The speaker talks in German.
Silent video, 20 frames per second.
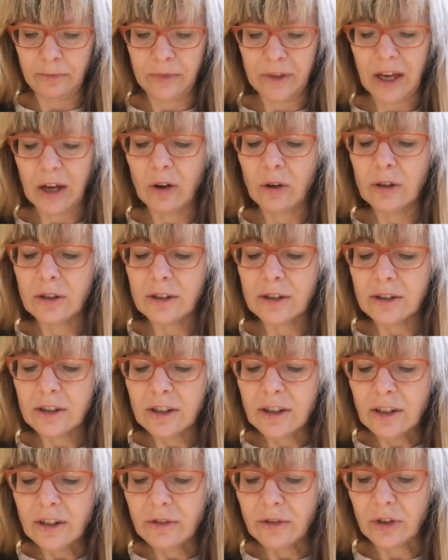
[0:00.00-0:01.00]
Er konnte
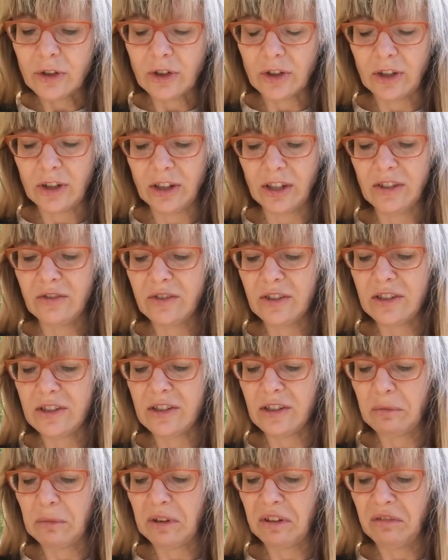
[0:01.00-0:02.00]
nicht verstehen, wie
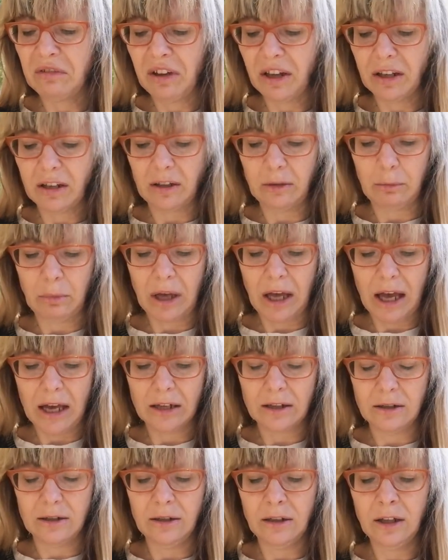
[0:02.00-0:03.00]
es jemand
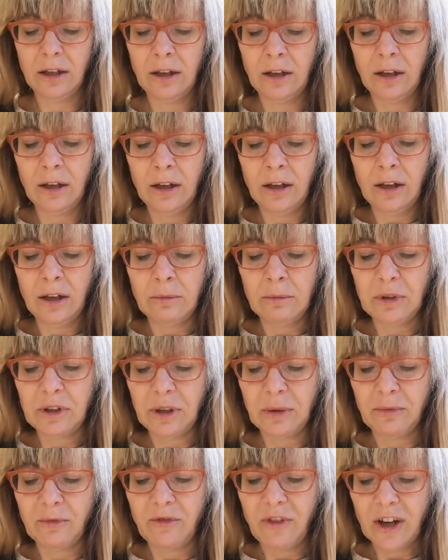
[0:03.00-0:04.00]
fertigbrachte, mit
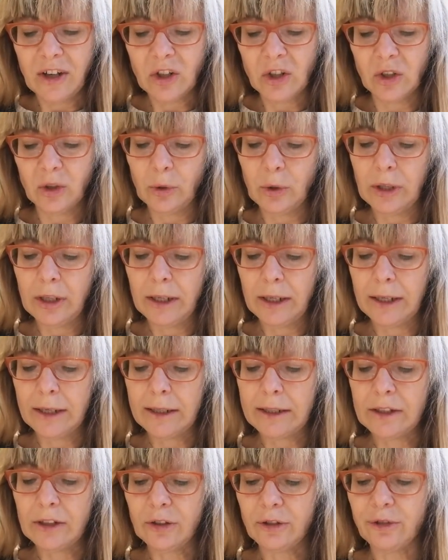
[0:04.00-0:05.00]
dem Waschen und
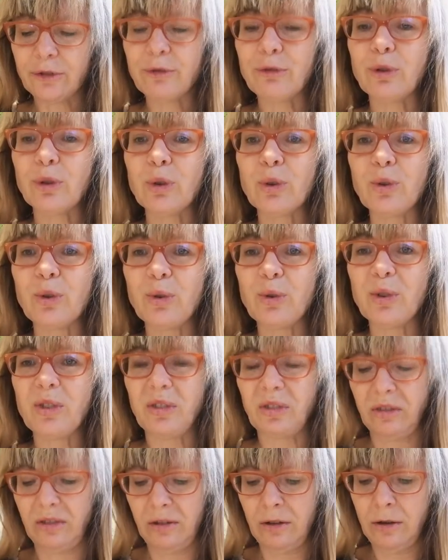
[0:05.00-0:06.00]
Herrichten von
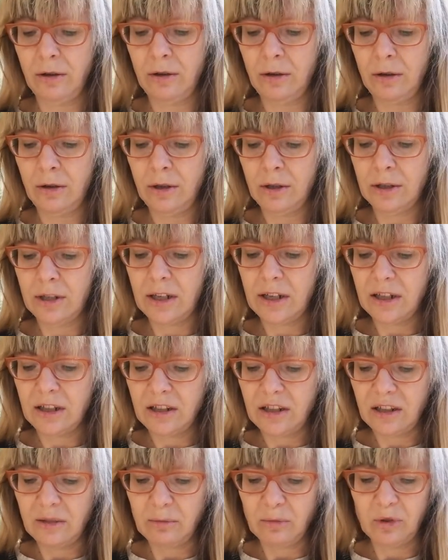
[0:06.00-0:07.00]
Toten seinen
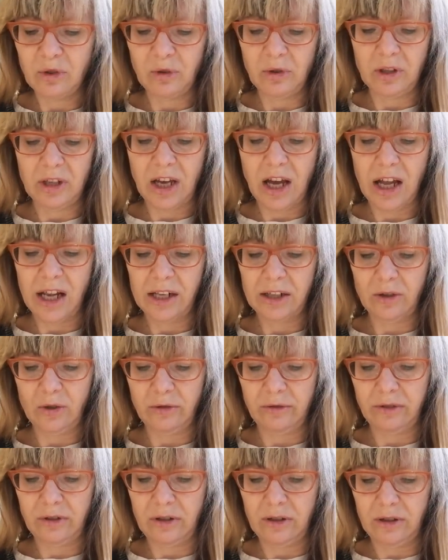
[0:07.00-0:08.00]
Lebensunterhalt
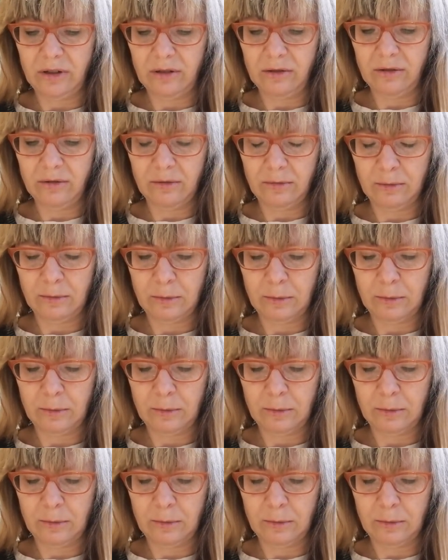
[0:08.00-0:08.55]
zu verdienen.